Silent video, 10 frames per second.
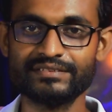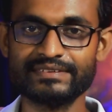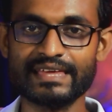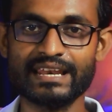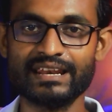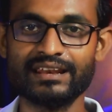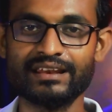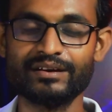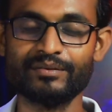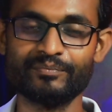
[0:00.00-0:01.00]
সেল
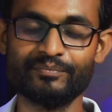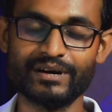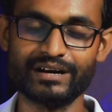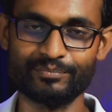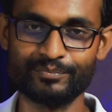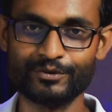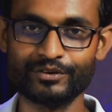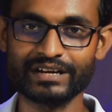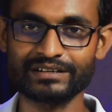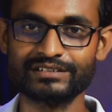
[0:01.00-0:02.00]
বা
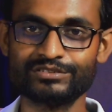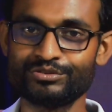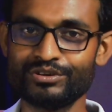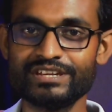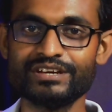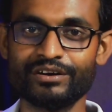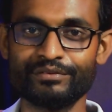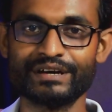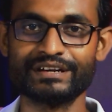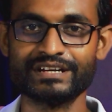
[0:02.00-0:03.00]
প্রোডাক্ট তৈরি
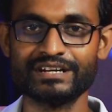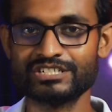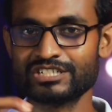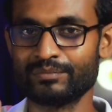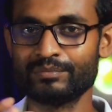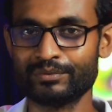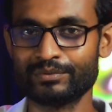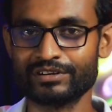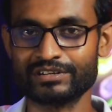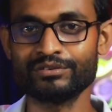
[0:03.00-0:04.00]
হওয়ার
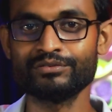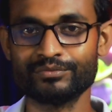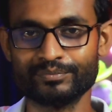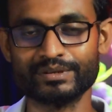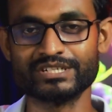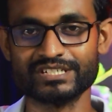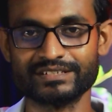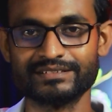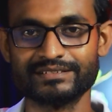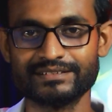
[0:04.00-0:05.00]
সম্ভাবনাটাও বেশি
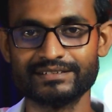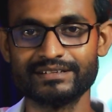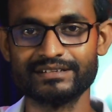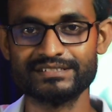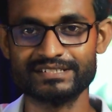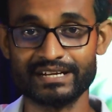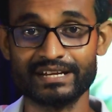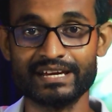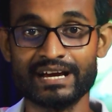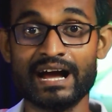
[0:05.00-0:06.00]

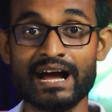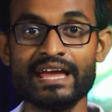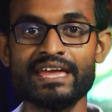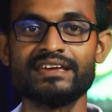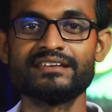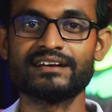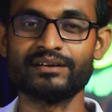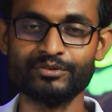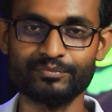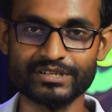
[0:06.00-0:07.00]
সেখানে আয়
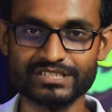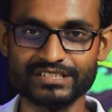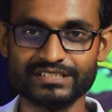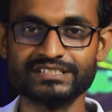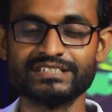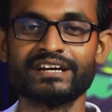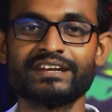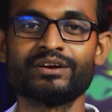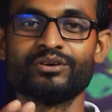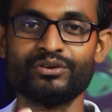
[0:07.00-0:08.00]
ইনকামও বেশি সেখানে